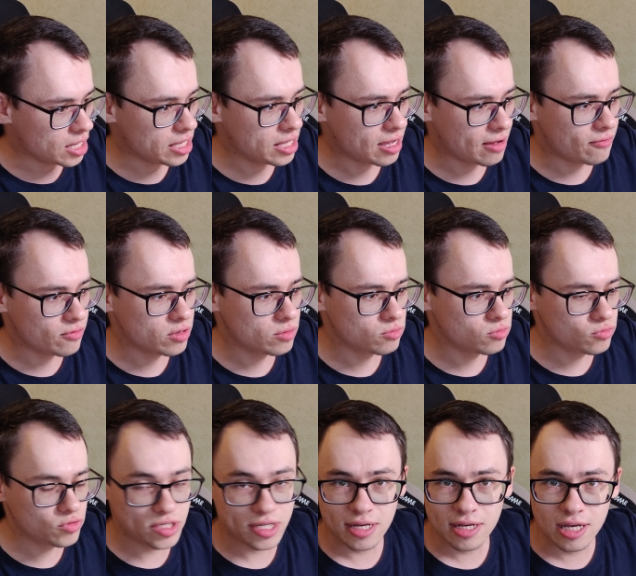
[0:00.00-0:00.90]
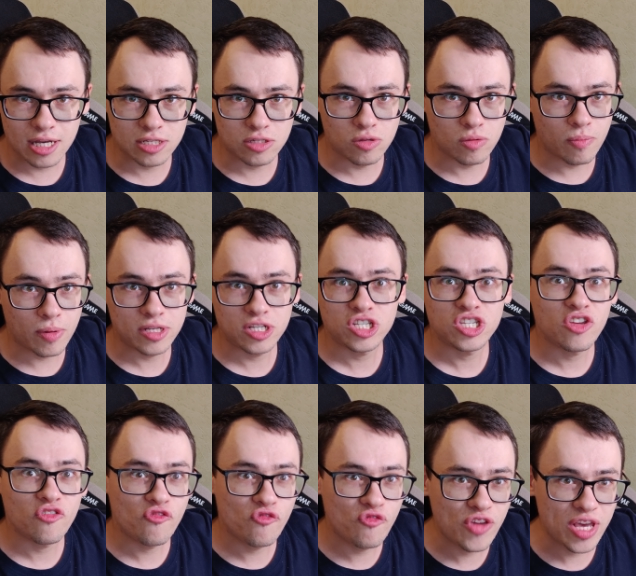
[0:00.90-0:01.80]
Я в нем заказывал
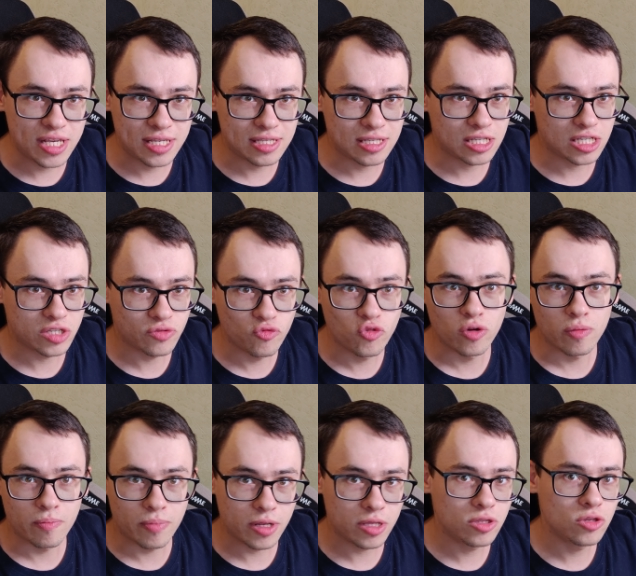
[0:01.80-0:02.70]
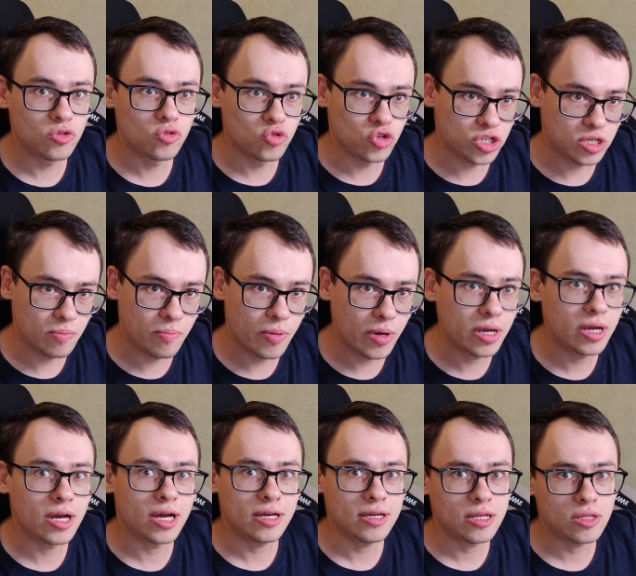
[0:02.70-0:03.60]
почти весь свой предыдущий
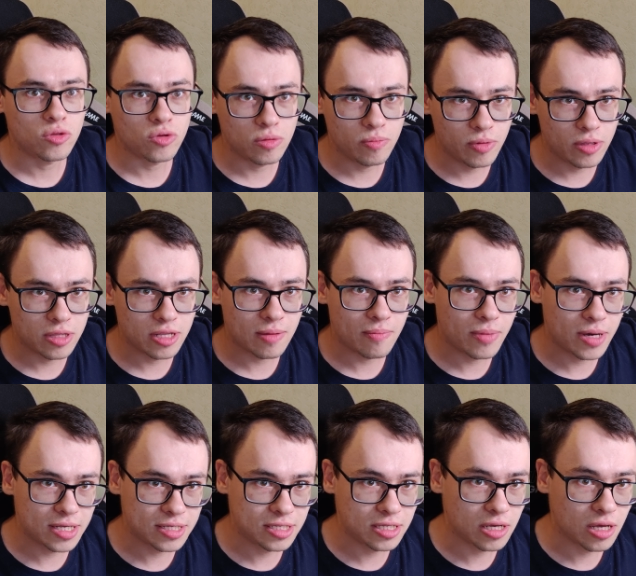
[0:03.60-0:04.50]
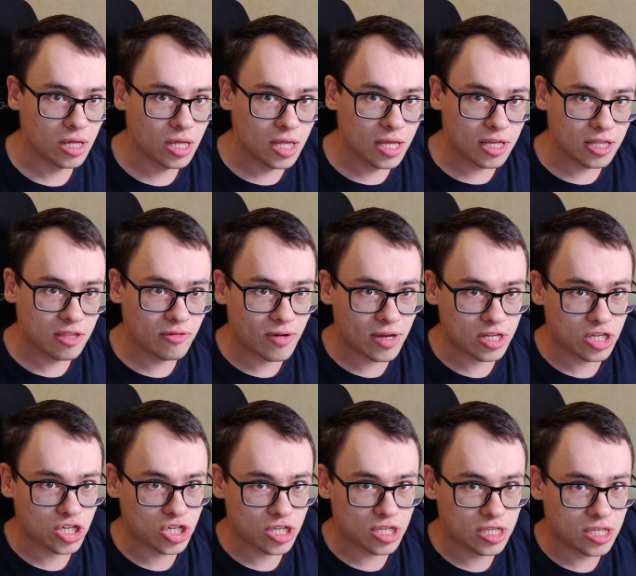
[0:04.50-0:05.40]
ПК, который был на базе
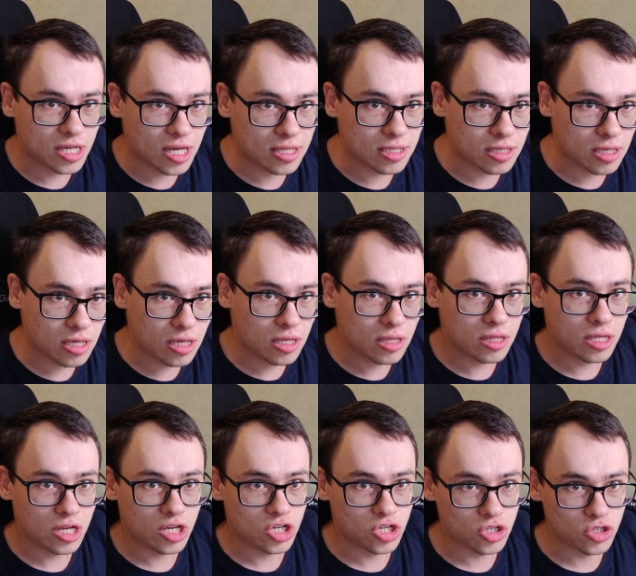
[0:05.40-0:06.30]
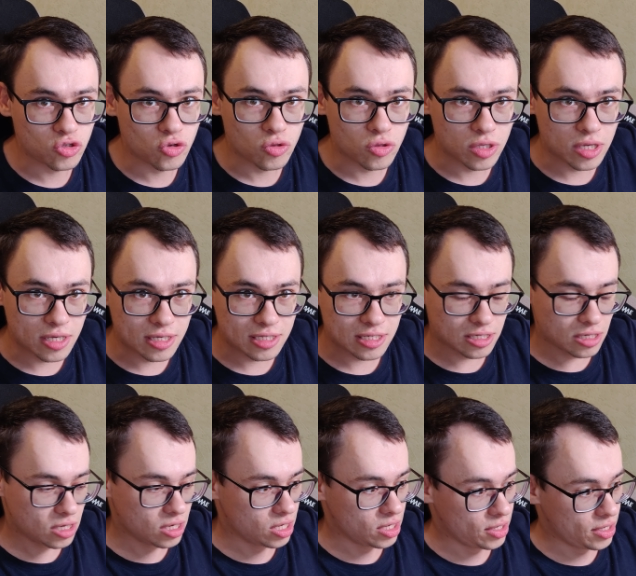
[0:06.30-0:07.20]
2060 и 3600X.
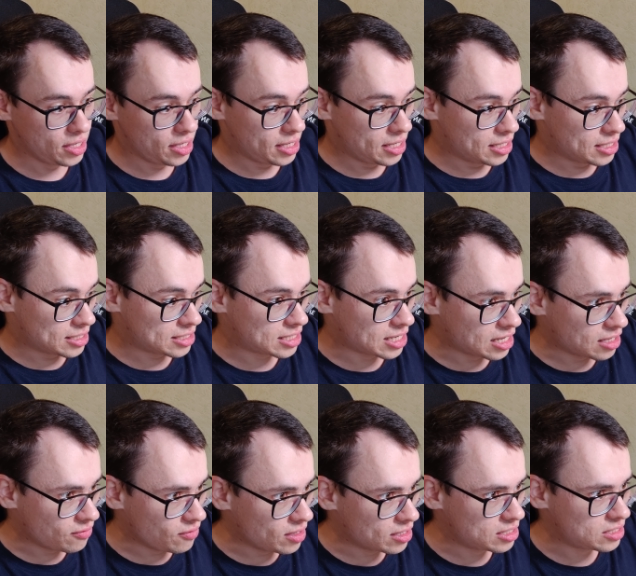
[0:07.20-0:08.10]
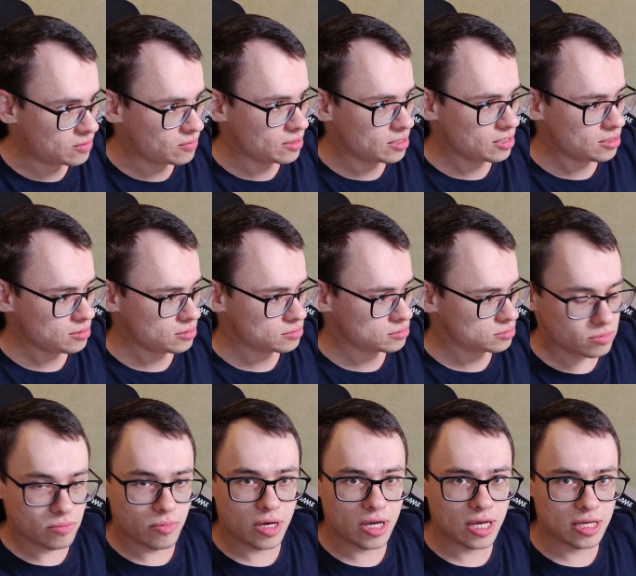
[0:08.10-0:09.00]
Соответственно,
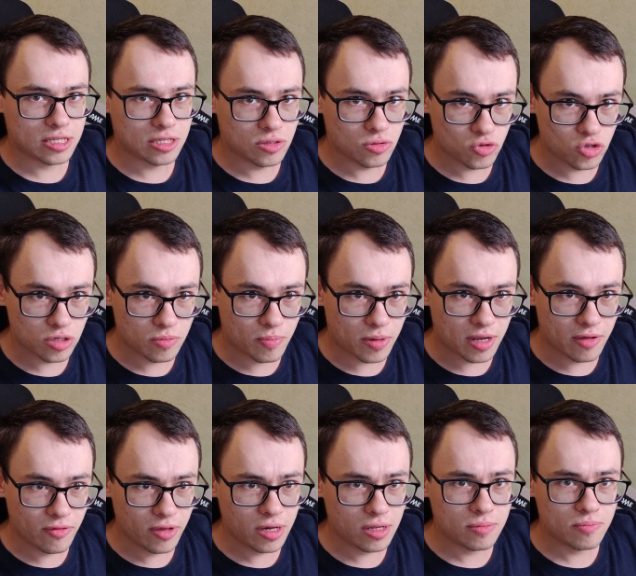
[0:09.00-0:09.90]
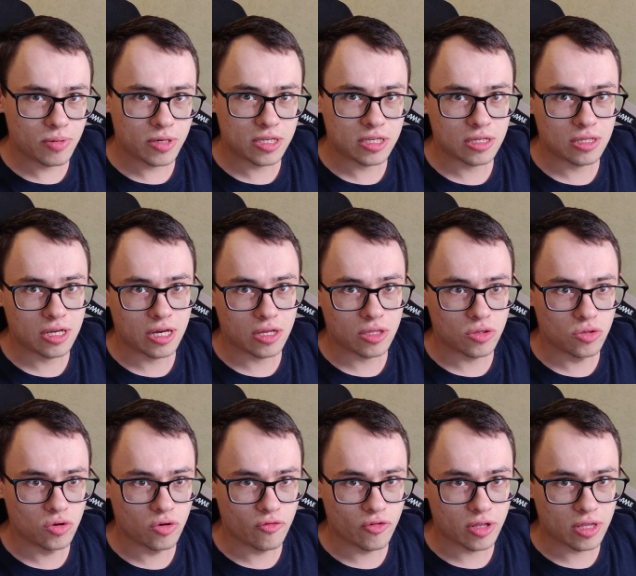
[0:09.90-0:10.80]
магазин уже проверен, присылает
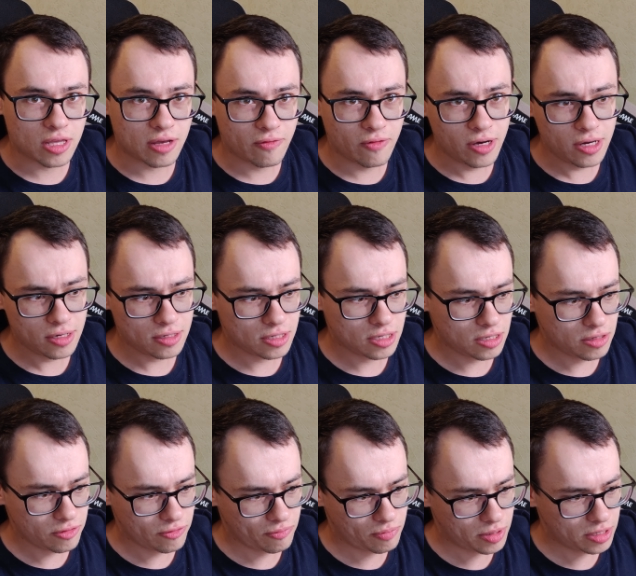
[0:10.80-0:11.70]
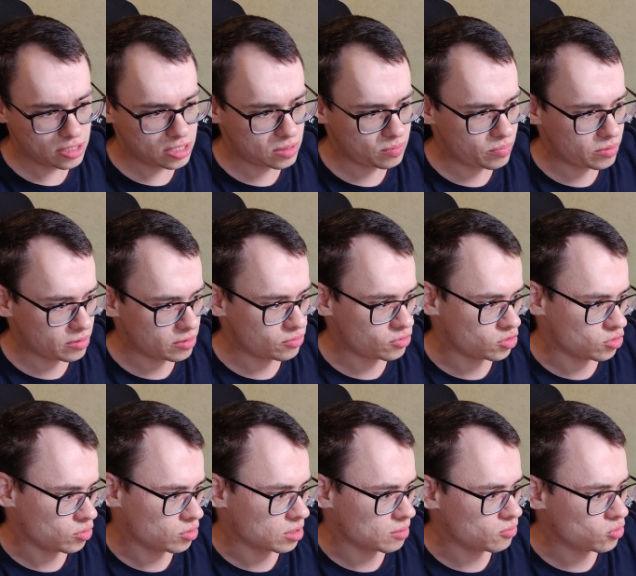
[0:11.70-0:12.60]
новый товар и, в принципе,
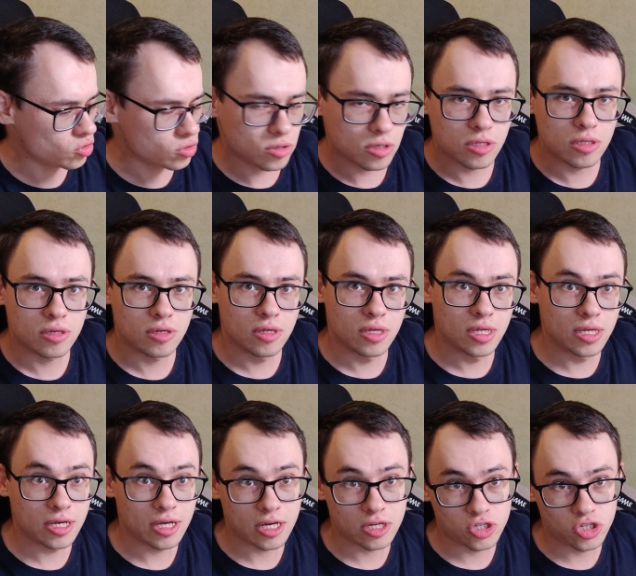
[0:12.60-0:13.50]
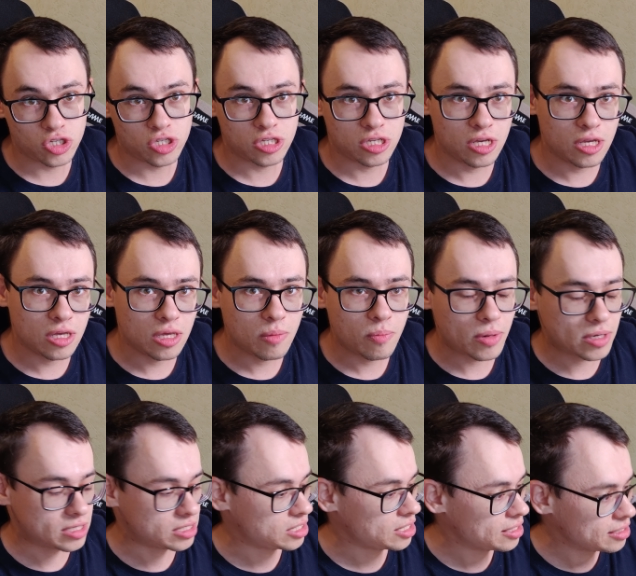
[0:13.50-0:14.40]
все работает как часы и
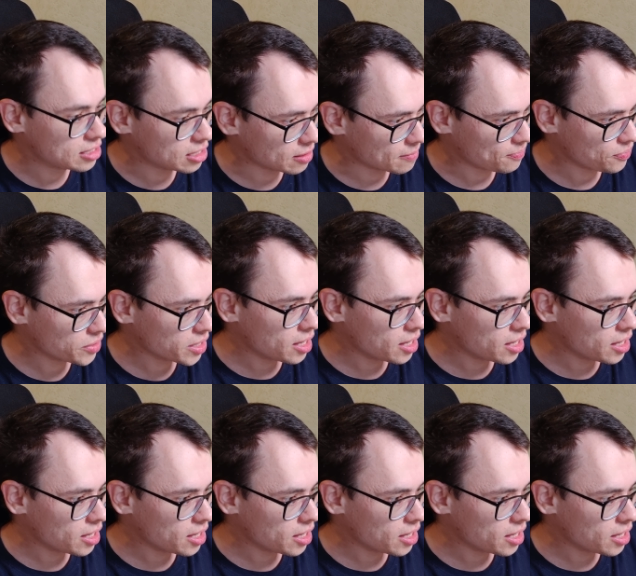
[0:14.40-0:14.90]
по сей день.